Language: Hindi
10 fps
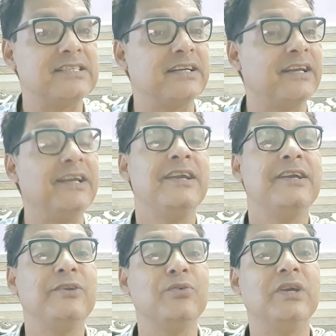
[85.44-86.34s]
सके
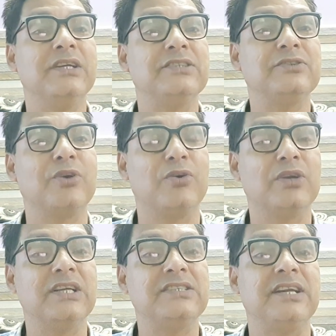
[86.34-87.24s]
क्योंकि इस
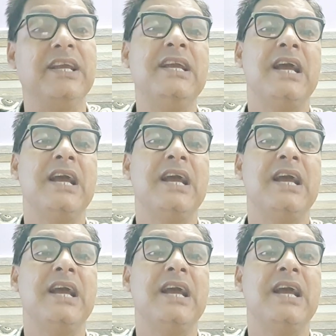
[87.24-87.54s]
कांग्रेस ने